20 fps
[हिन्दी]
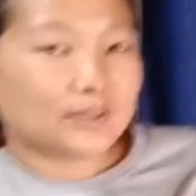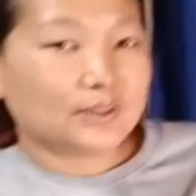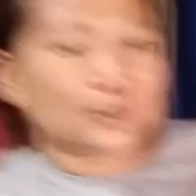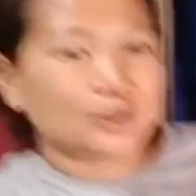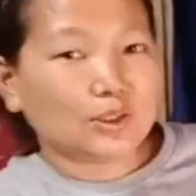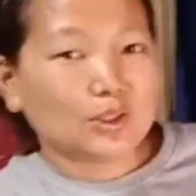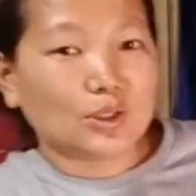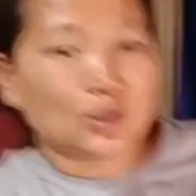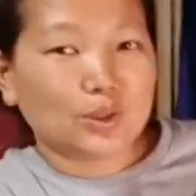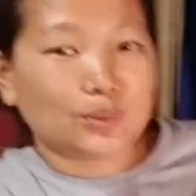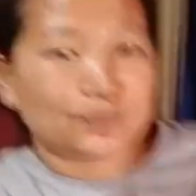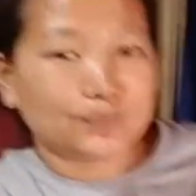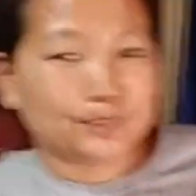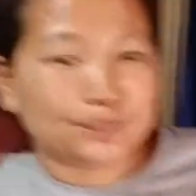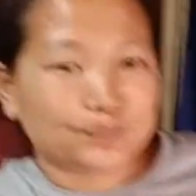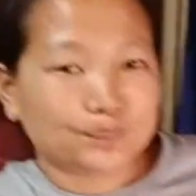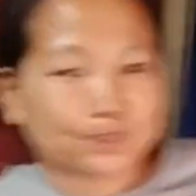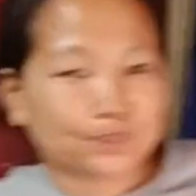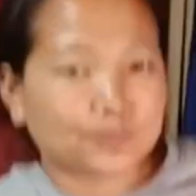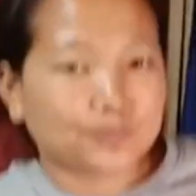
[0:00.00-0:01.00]
और कैसा लग
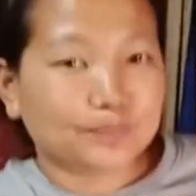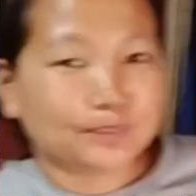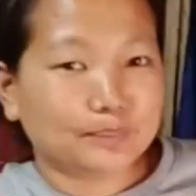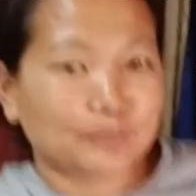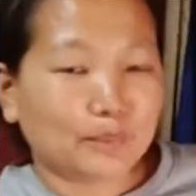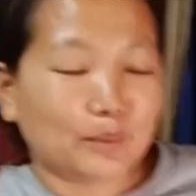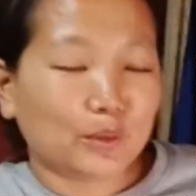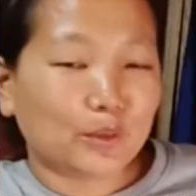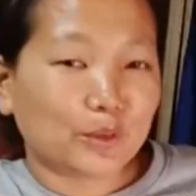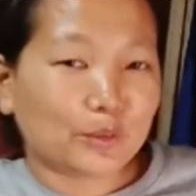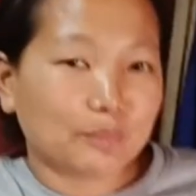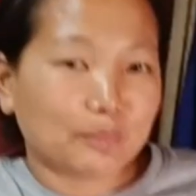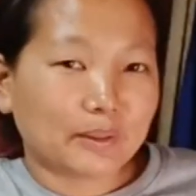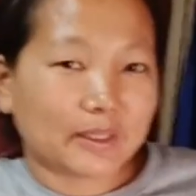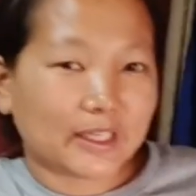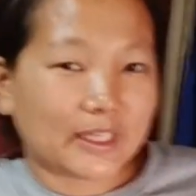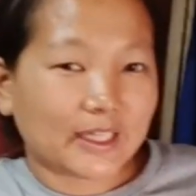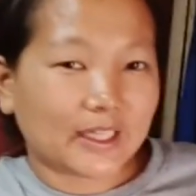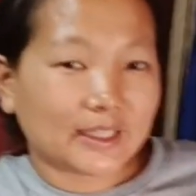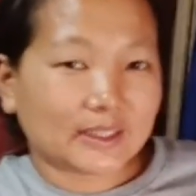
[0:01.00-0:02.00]
रहा है बहुत
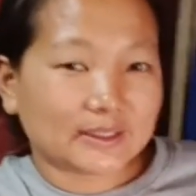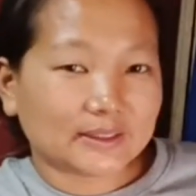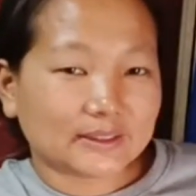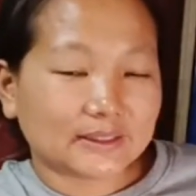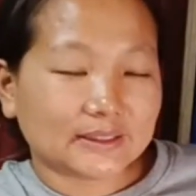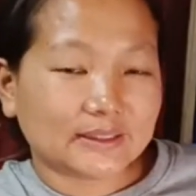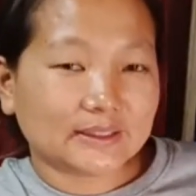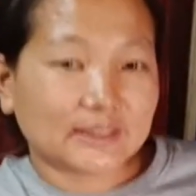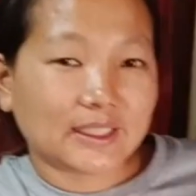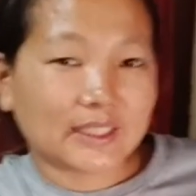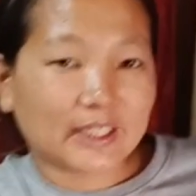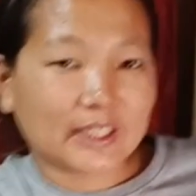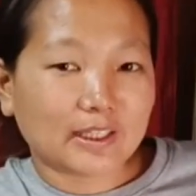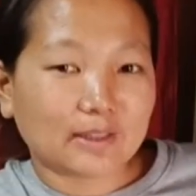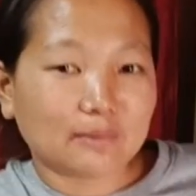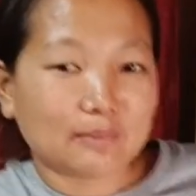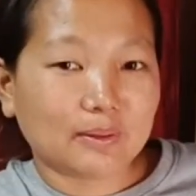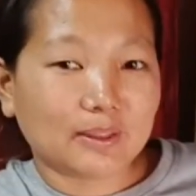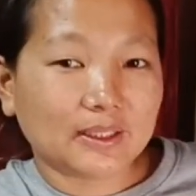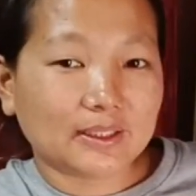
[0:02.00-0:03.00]
बढ़िया
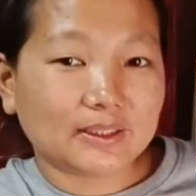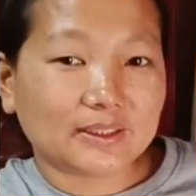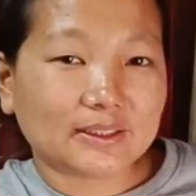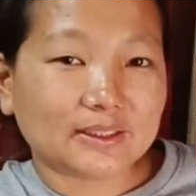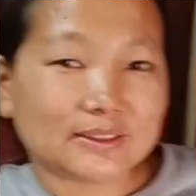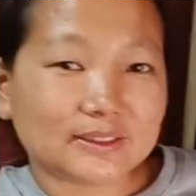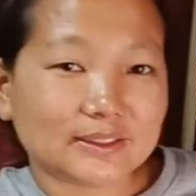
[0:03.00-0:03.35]
धन्यवाद